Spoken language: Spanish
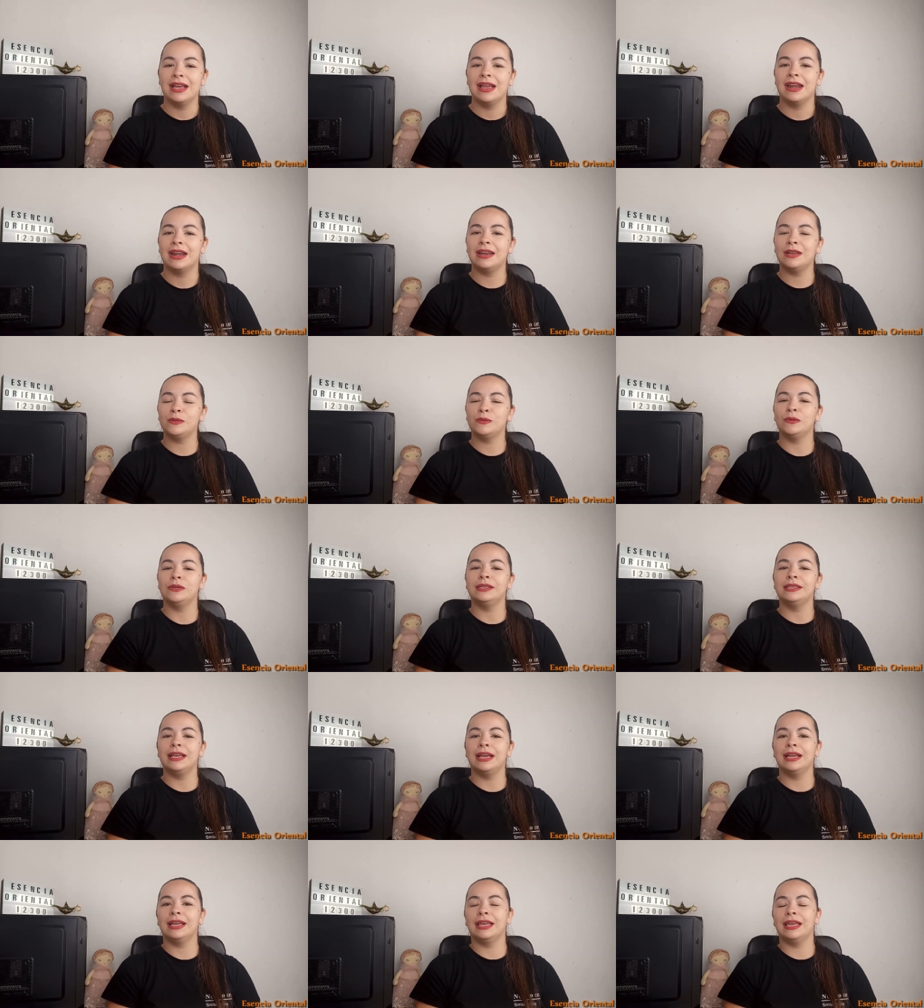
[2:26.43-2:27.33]

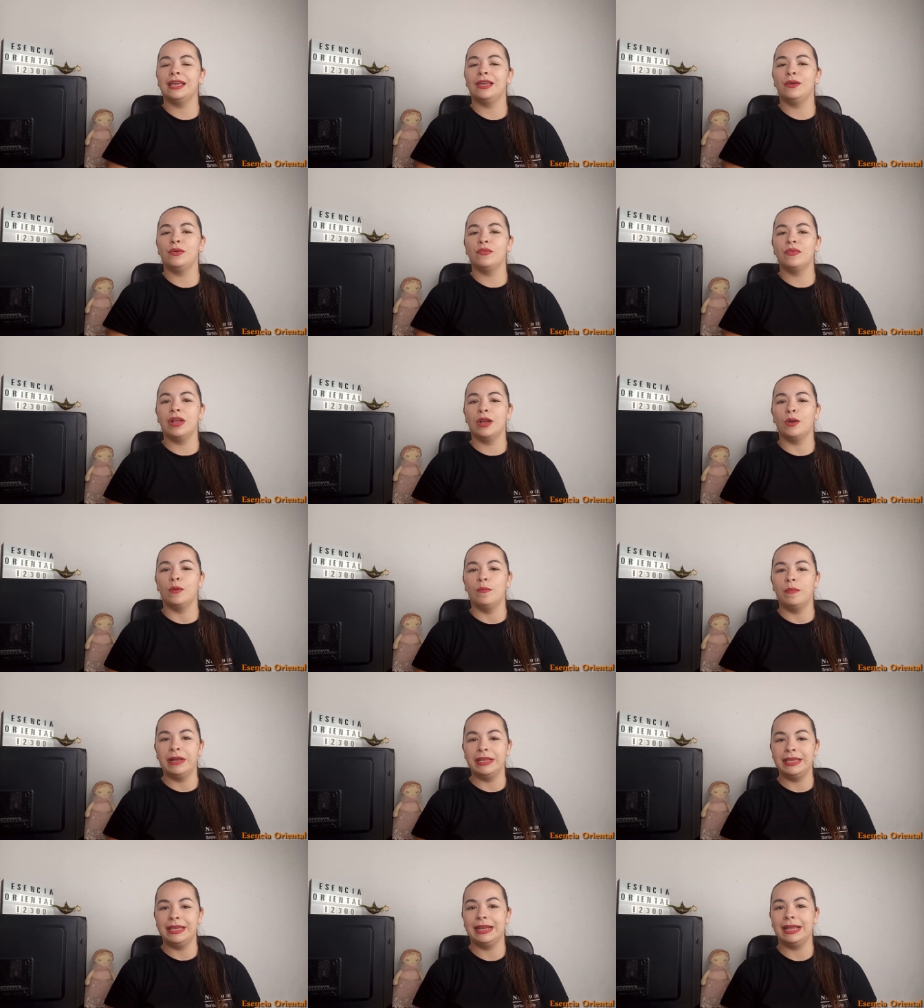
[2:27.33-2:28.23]
Resulta que una
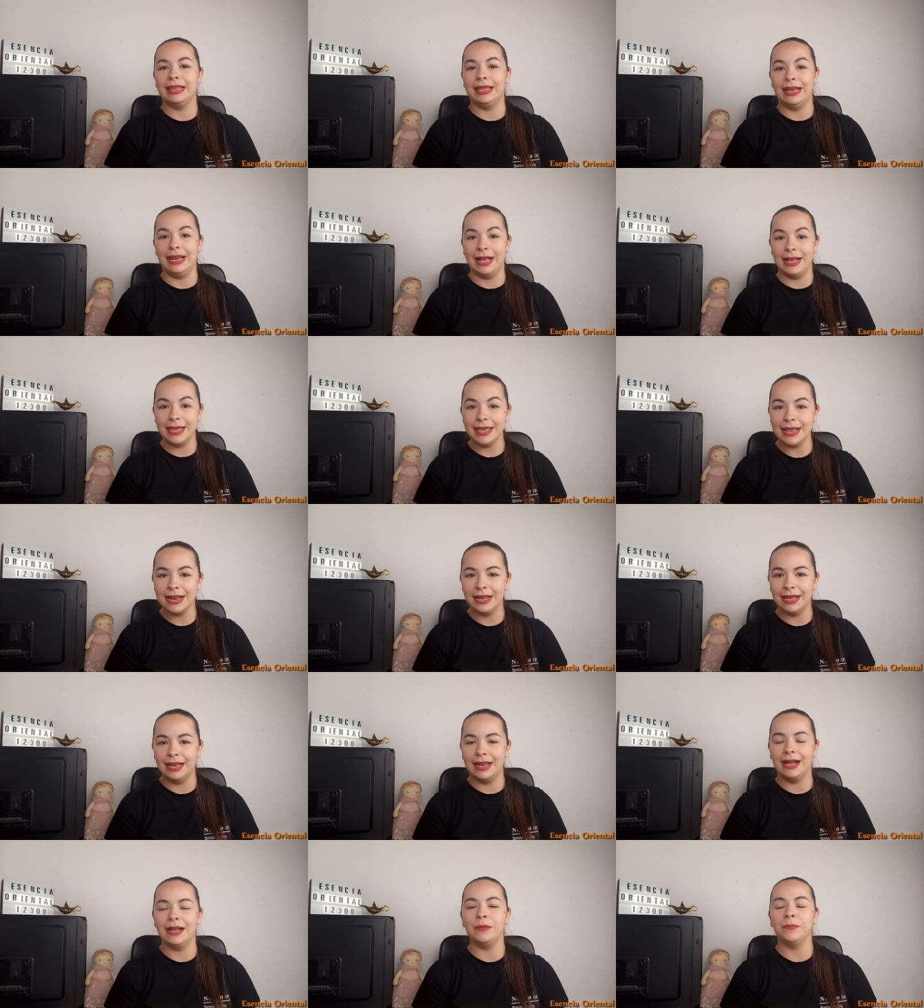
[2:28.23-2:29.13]
compañera de la
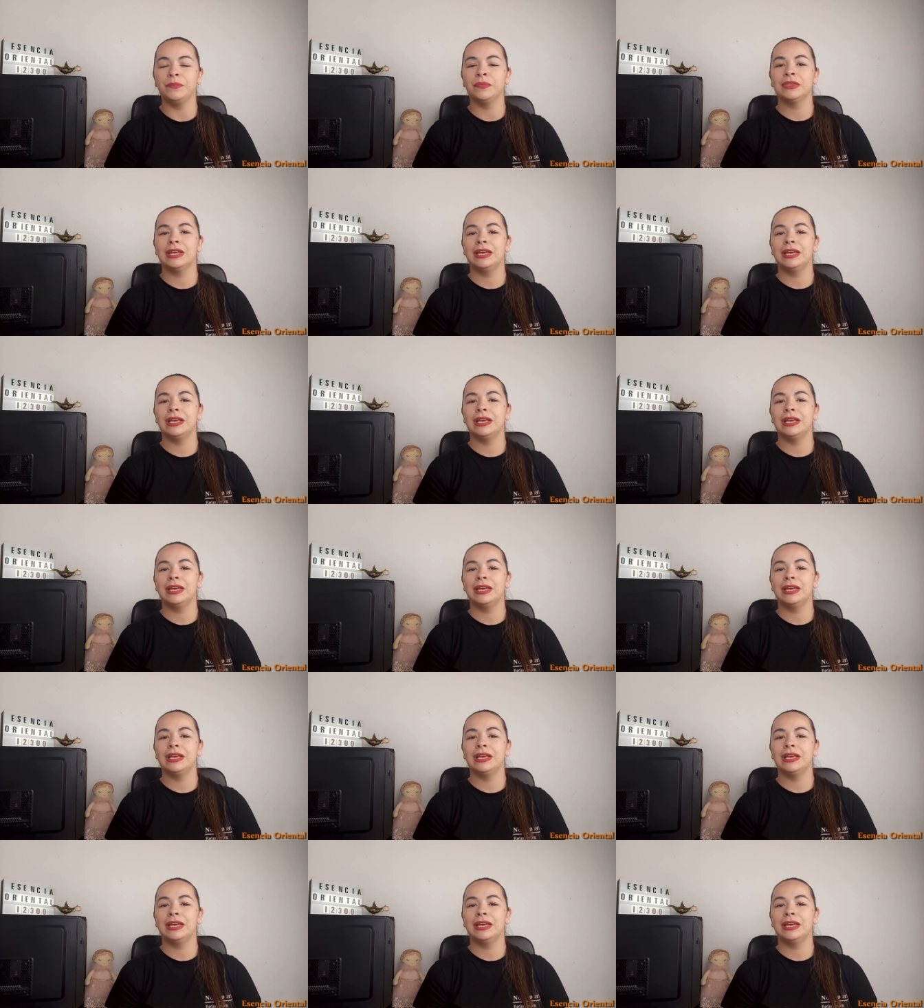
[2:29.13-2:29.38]
isla